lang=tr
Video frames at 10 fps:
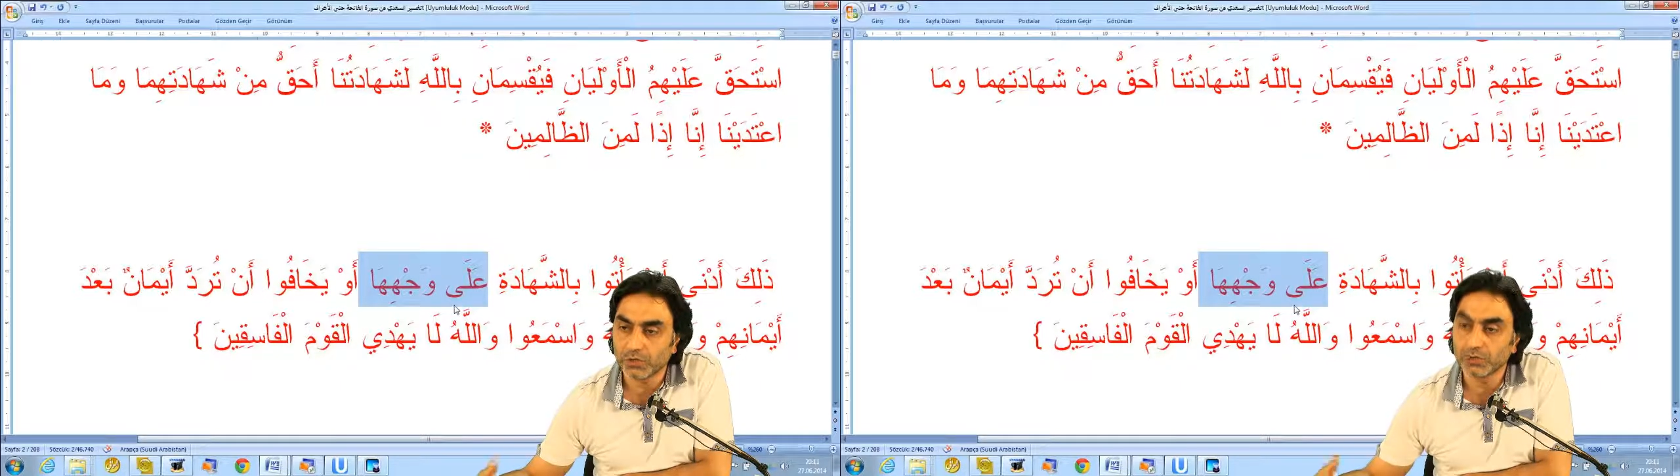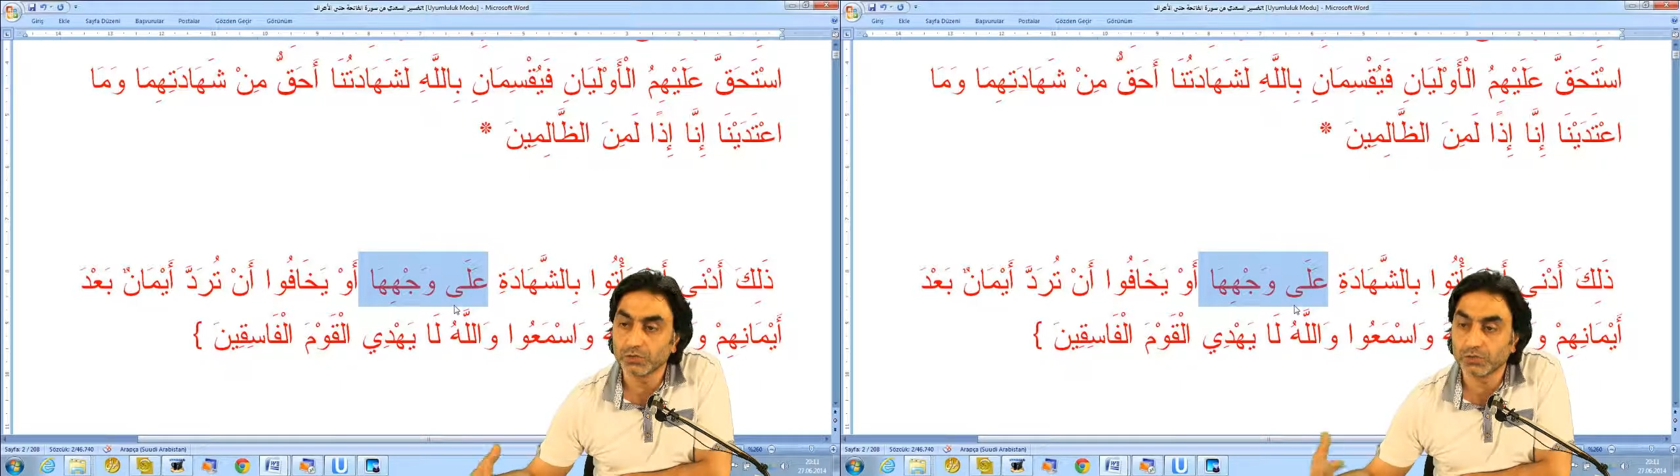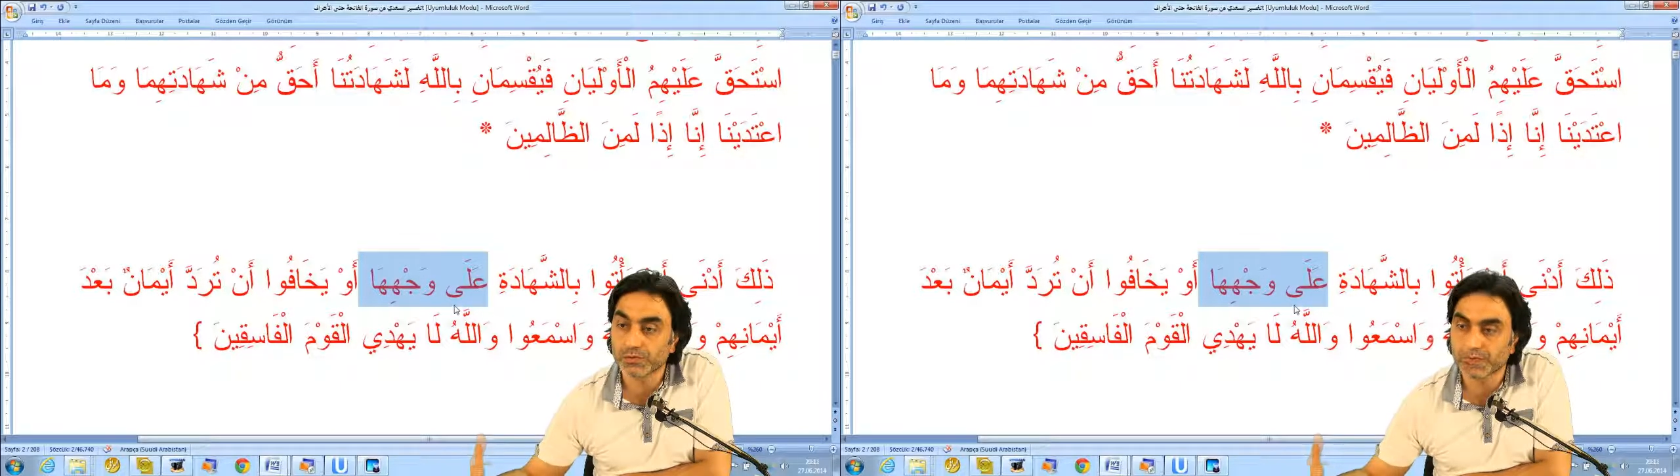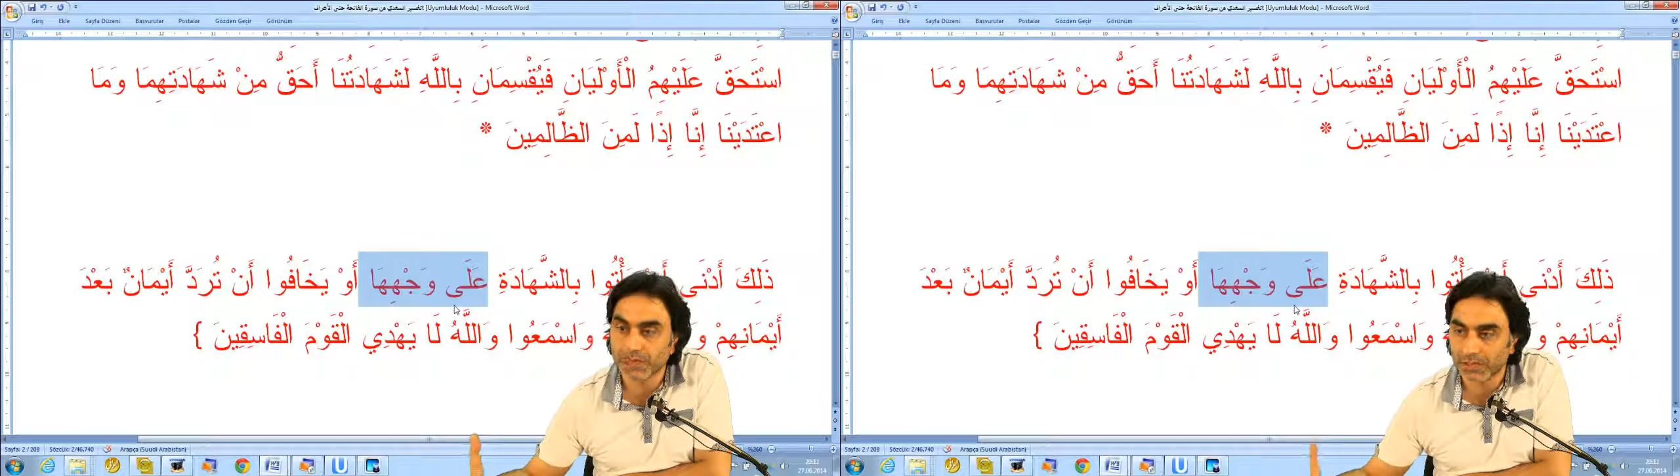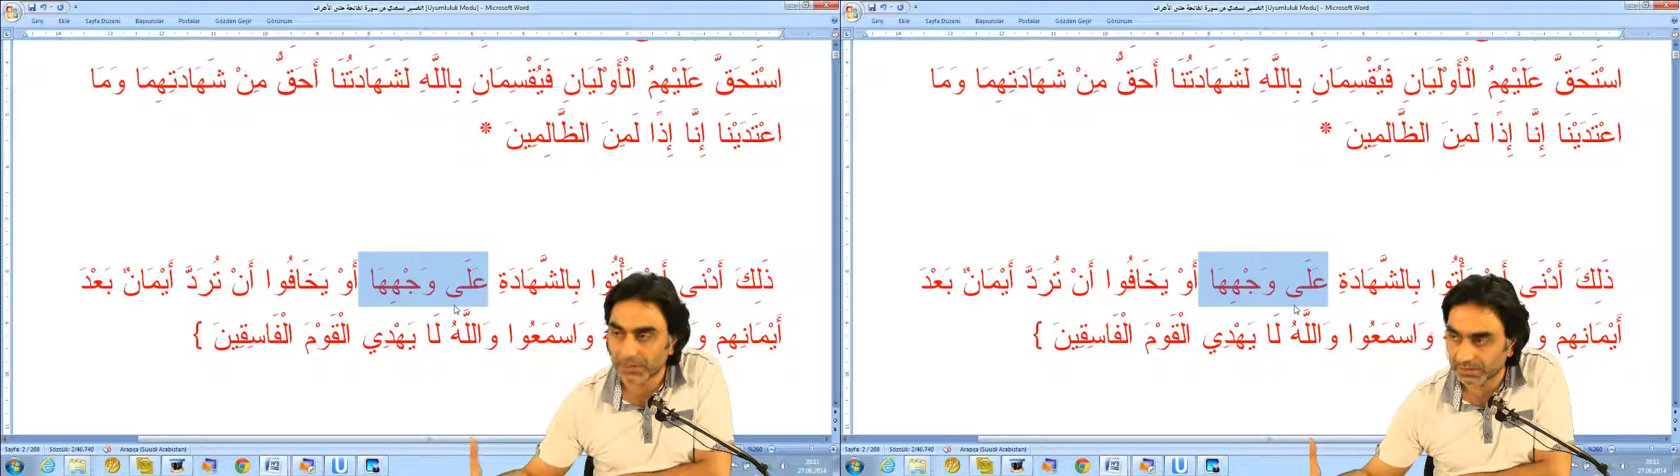olduğu
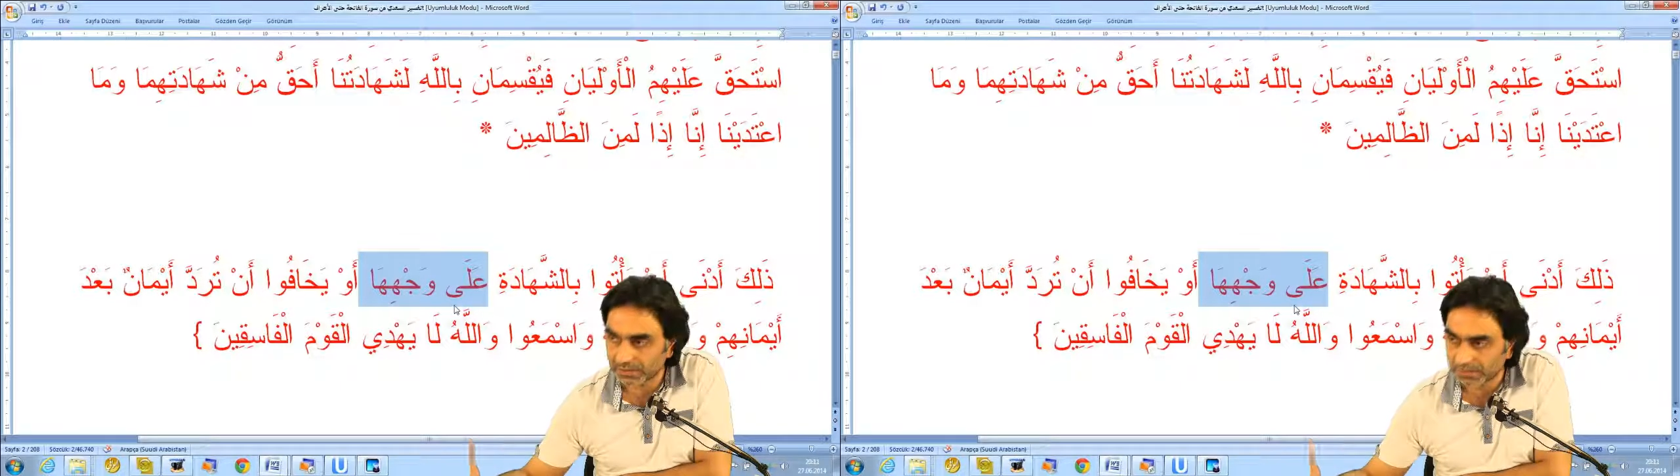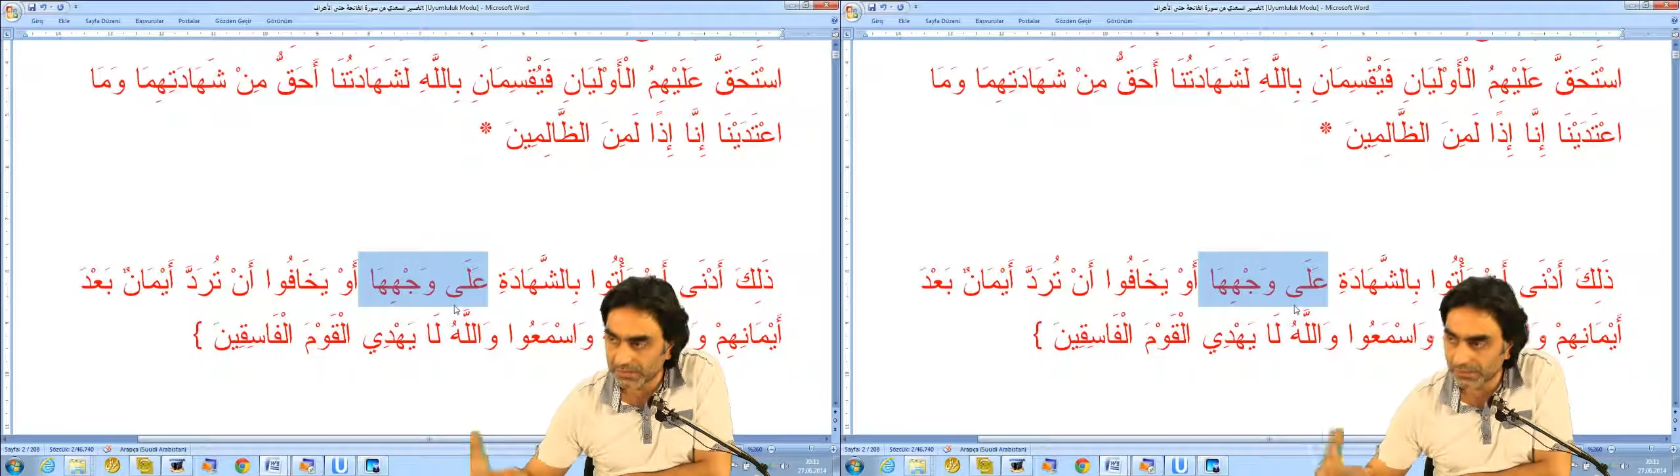üzere anlat.